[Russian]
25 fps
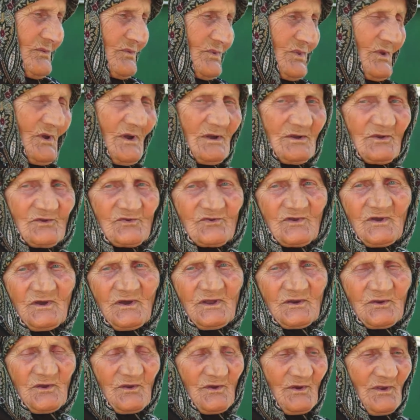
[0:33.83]
так
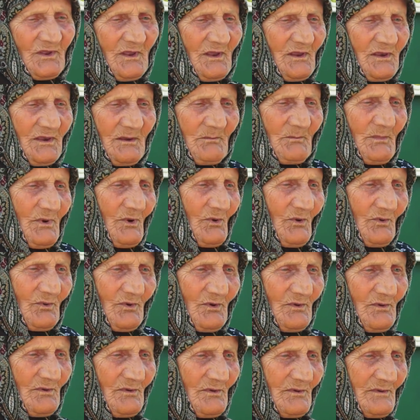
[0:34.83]
жарко, я не
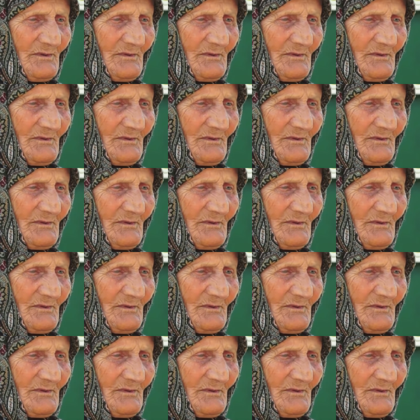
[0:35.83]
могу.